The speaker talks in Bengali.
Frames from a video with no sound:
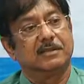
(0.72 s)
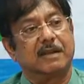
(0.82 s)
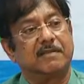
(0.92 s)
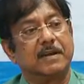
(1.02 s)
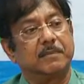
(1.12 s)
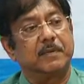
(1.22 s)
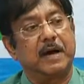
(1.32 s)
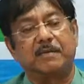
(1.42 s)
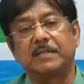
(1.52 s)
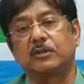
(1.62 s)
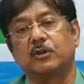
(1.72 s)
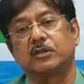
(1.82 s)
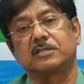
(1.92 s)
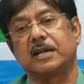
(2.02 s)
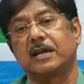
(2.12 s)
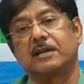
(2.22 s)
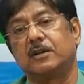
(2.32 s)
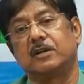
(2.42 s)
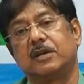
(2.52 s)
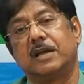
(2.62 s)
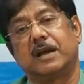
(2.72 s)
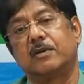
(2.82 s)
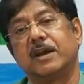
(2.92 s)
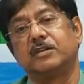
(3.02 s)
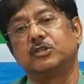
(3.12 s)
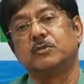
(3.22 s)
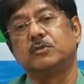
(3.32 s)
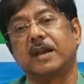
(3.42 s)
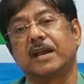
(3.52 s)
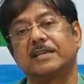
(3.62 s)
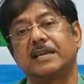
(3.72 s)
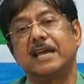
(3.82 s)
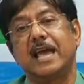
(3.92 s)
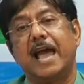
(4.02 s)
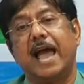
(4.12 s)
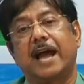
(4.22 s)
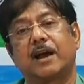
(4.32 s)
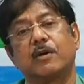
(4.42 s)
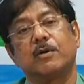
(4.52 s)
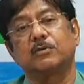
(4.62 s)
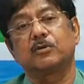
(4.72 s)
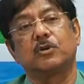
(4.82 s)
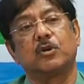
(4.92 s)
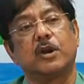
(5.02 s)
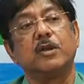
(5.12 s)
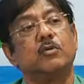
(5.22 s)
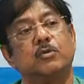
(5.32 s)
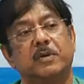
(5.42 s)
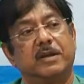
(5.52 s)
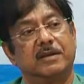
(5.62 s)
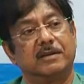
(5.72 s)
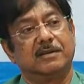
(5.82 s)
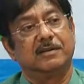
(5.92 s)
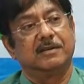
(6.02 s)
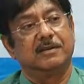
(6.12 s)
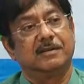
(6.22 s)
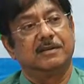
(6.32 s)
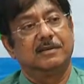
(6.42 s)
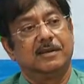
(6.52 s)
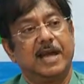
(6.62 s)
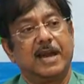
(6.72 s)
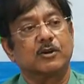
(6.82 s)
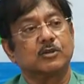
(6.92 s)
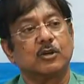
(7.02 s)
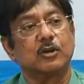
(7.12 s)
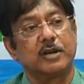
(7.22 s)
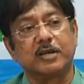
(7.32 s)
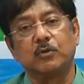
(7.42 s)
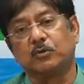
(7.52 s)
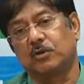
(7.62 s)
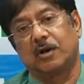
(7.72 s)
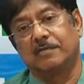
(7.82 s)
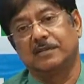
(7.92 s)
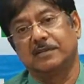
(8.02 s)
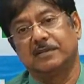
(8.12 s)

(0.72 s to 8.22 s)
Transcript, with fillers: তার মানে আমাদের দশটা এগারোটা ডিস্ট্রিবিউটারের কাছে এগারোশো লরি উঠবে এগারোশো লরিকে উঠতে হবে